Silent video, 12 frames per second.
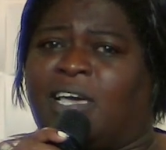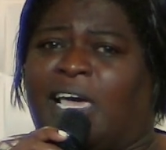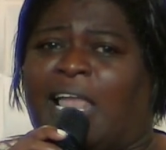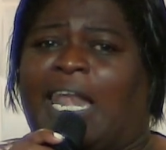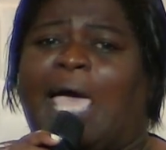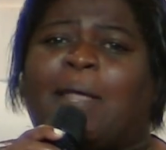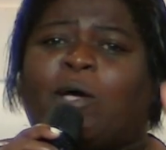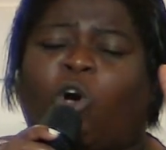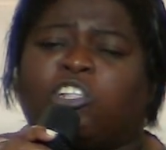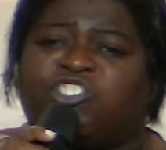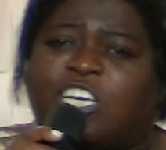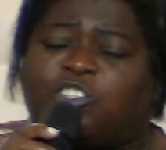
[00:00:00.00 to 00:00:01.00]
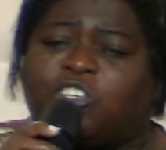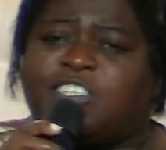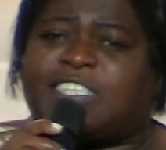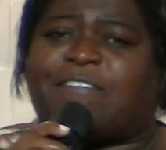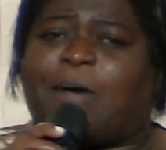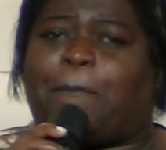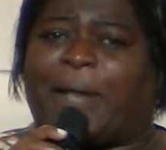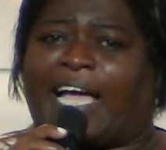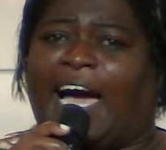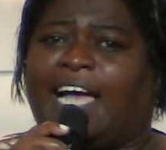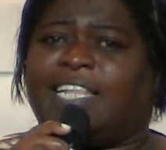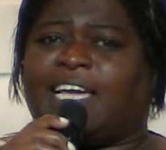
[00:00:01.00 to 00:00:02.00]
Lembra quando Jesus estava
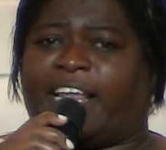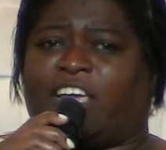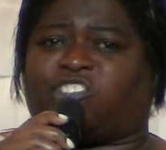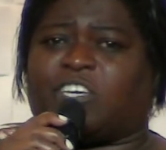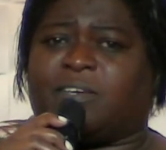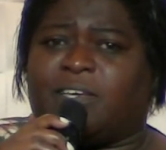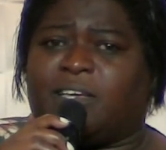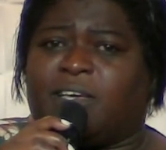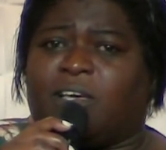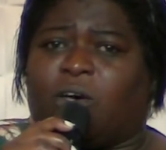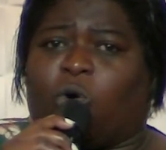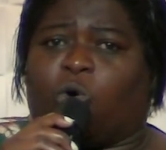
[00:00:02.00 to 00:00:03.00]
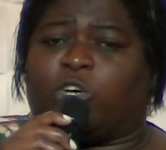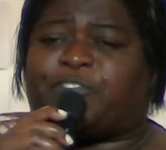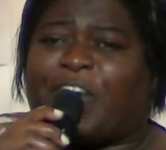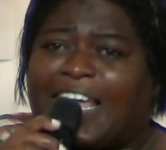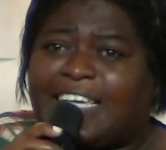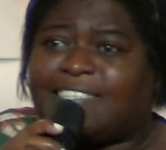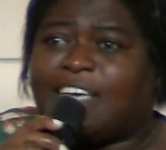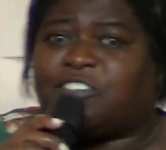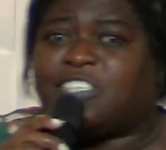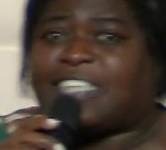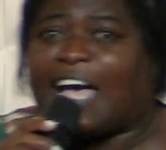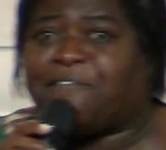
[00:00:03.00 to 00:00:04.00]
pregando, igreja? Os fariseus
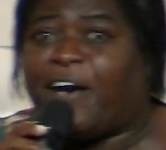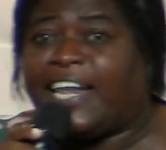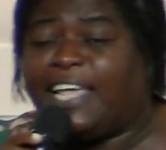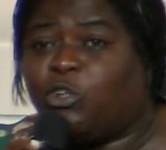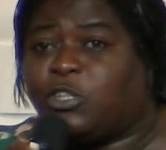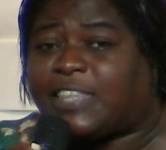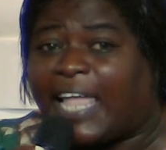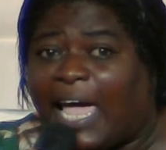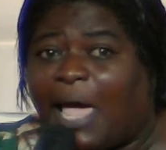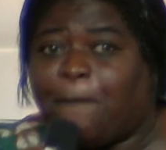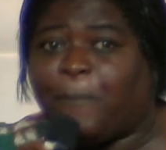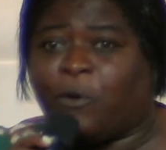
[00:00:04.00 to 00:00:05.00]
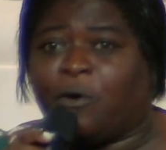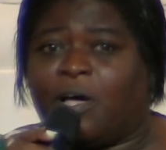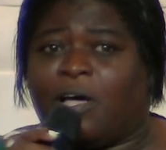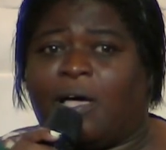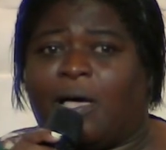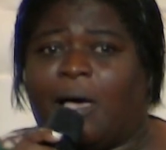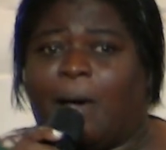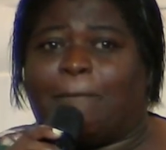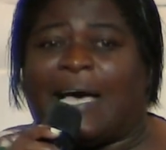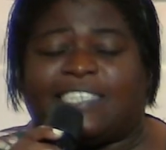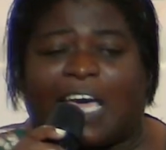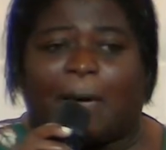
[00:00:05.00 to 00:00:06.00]
estavam ali no templo.
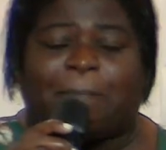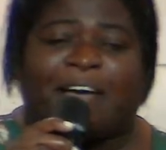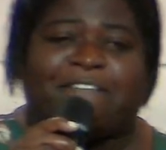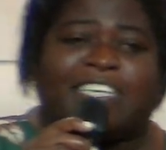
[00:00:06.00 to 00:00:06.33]
Mas era para ver